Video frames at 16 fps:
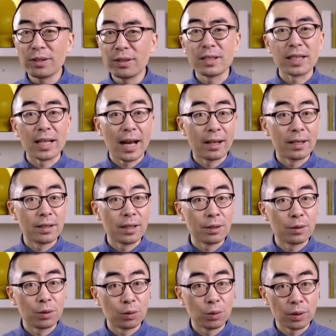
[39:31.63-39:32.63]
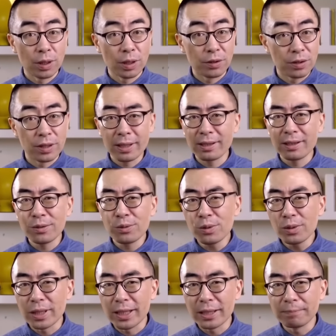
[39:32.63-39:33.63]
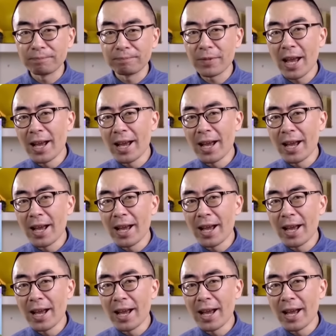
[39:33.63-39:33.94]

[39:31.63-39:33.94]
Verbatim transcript: 自己还能争取多少时间和距离。